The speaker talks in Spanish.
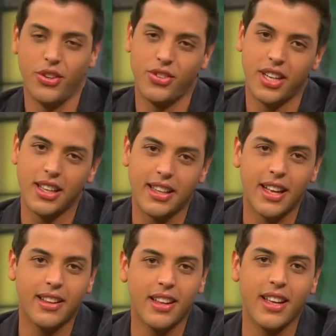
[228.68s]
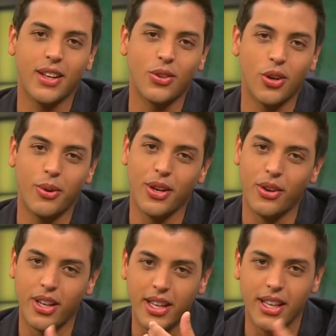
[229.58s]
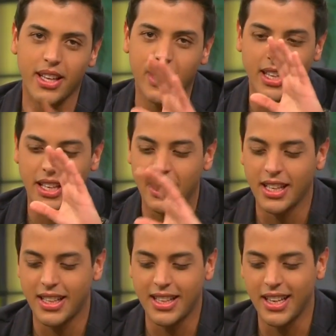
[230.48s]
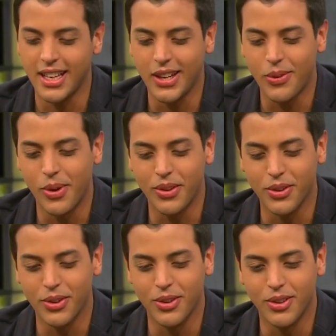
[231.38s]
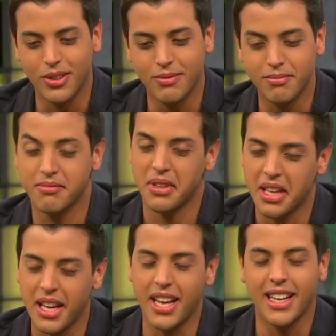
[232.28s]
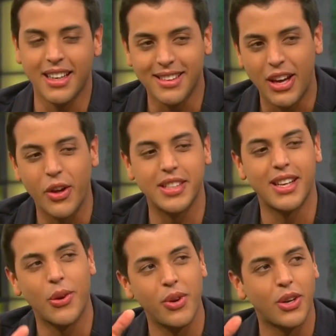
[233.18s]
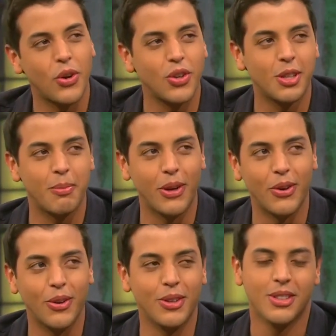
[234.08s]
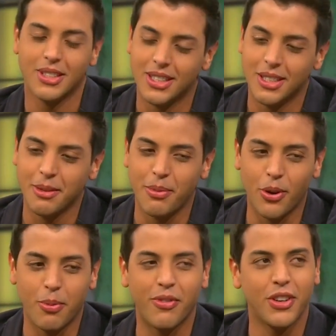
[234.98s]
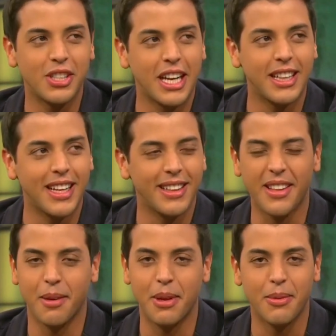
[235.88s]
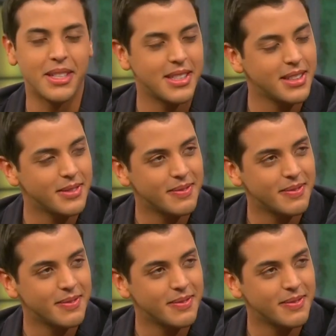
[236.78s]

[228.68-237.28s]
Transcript: No, no, yo soy cantante y actor, bueno, ahí este, cuando... He, tratado de hacer algunas cosas, pero... Pero prefiero ser cantante 10.000 veces.